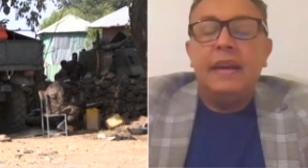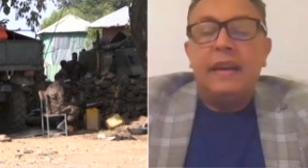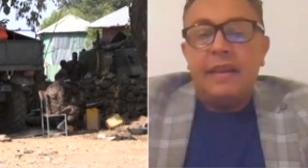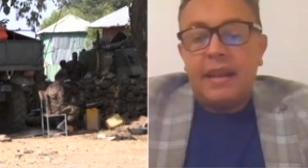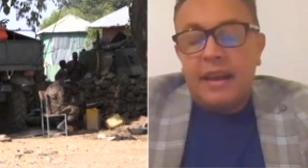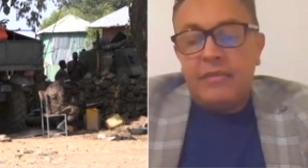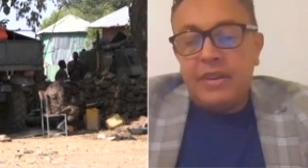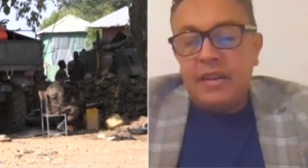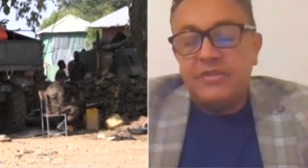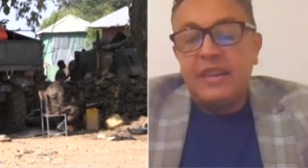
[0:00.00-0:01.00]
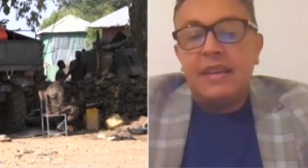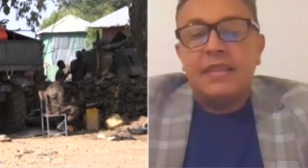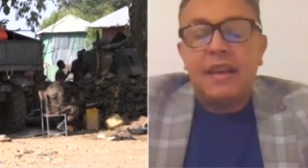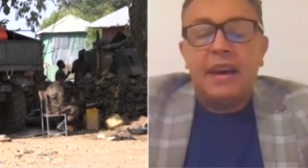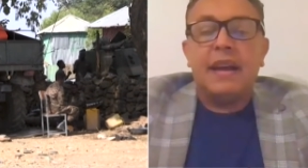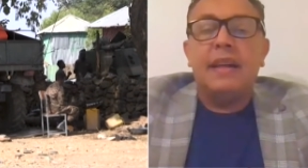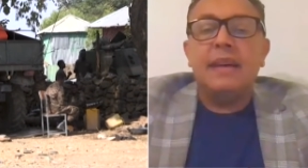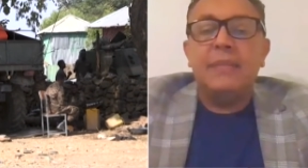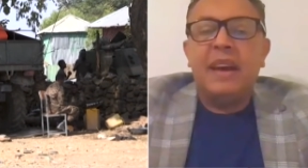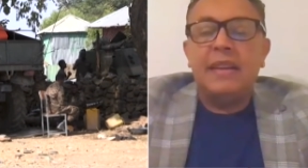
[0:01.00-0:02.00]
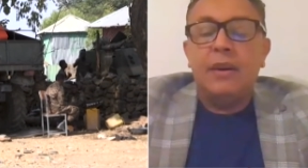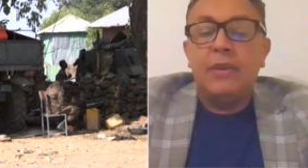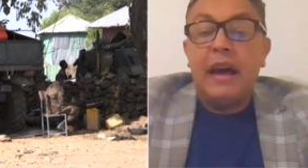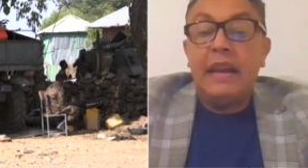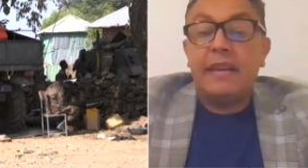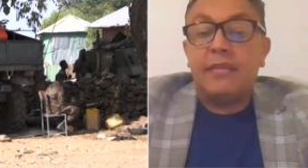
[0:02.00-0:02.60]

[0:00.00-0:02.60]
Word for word: يقع في نفس الاطار هذا بان هنالك